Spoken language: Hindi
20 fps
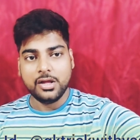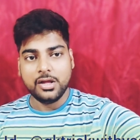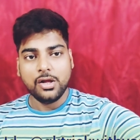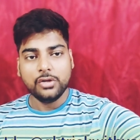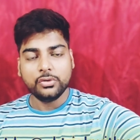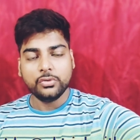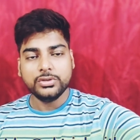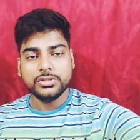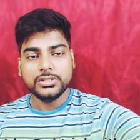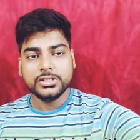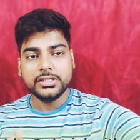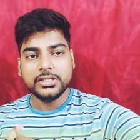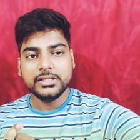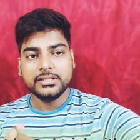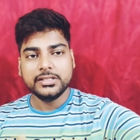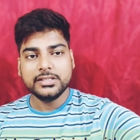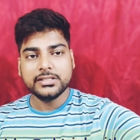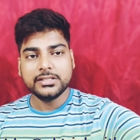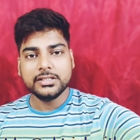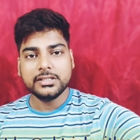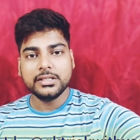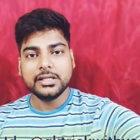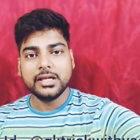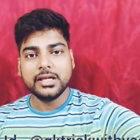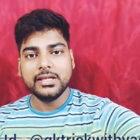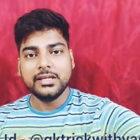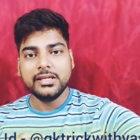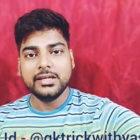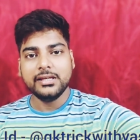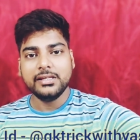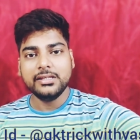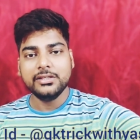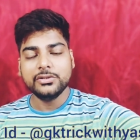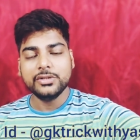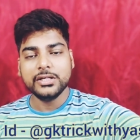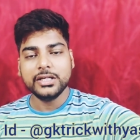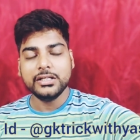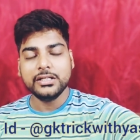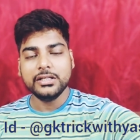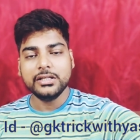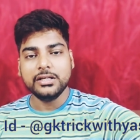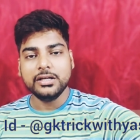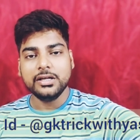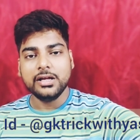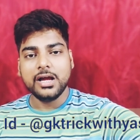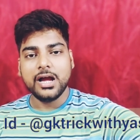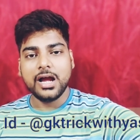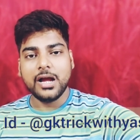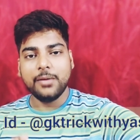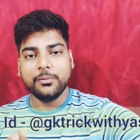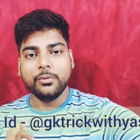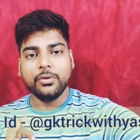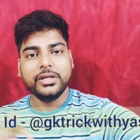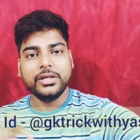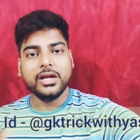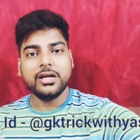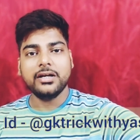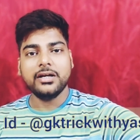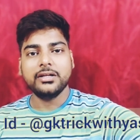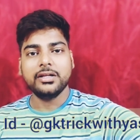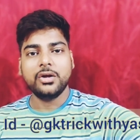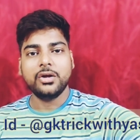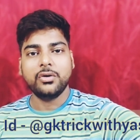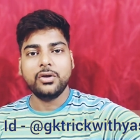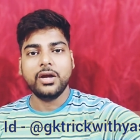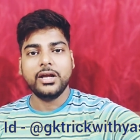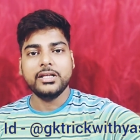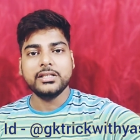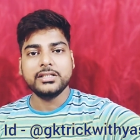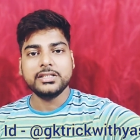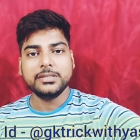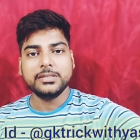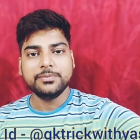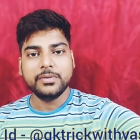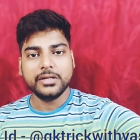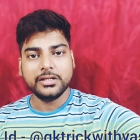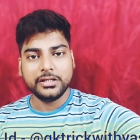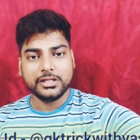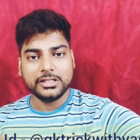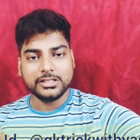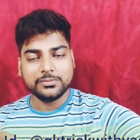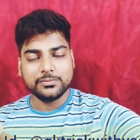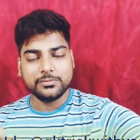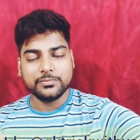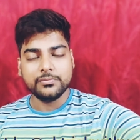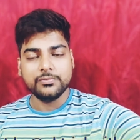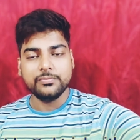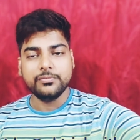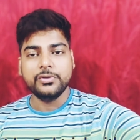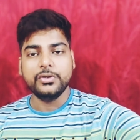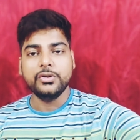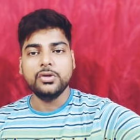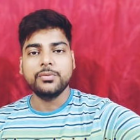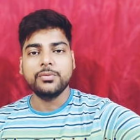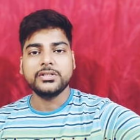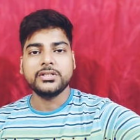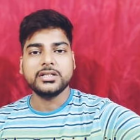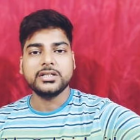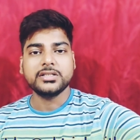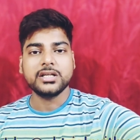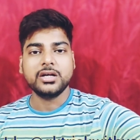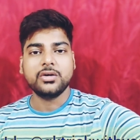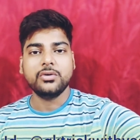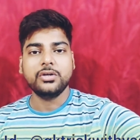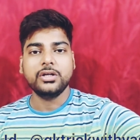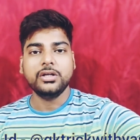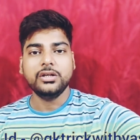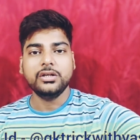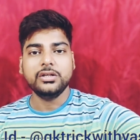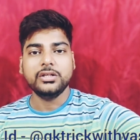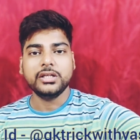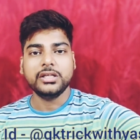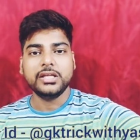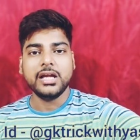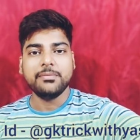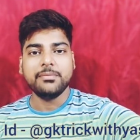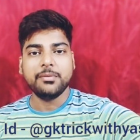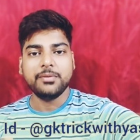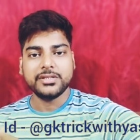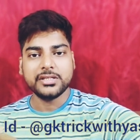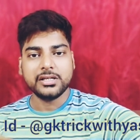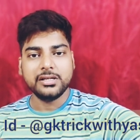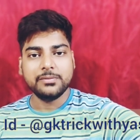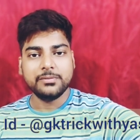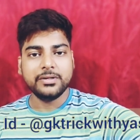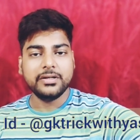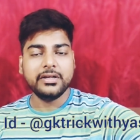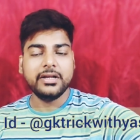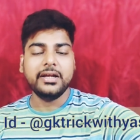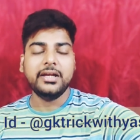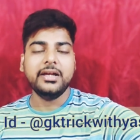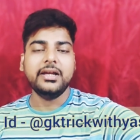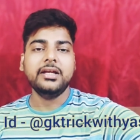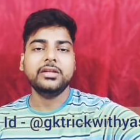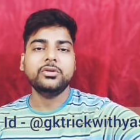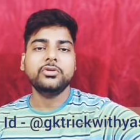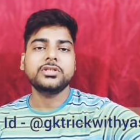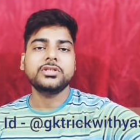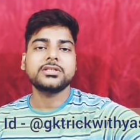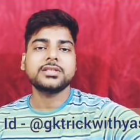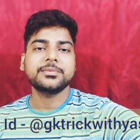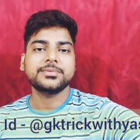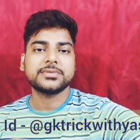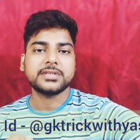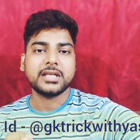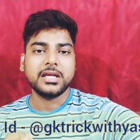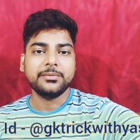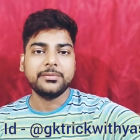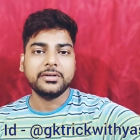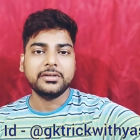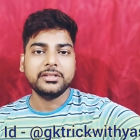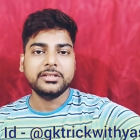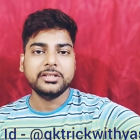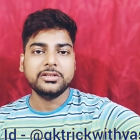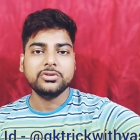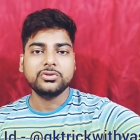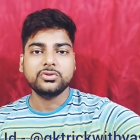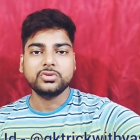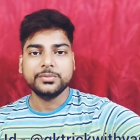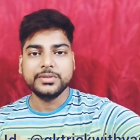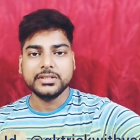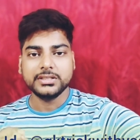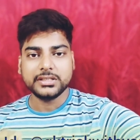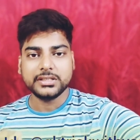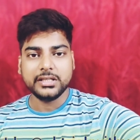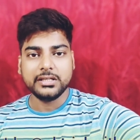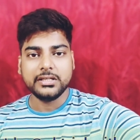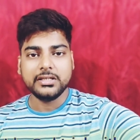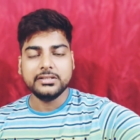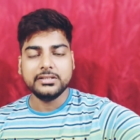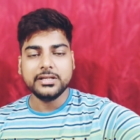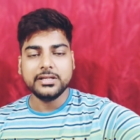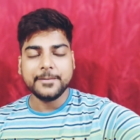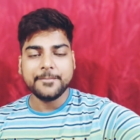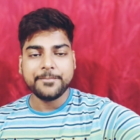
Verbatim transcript: तो जीके जीएस की तैयारी के लिए जो है आपको क्या करना होगा इसी पे इस वीडियो पे चर्चा होगी यदि आप हमारे चैनल पर नए हैं तो इसे सब्सक्राइब कर लीजिए दोस्तों में शेयर कीजिए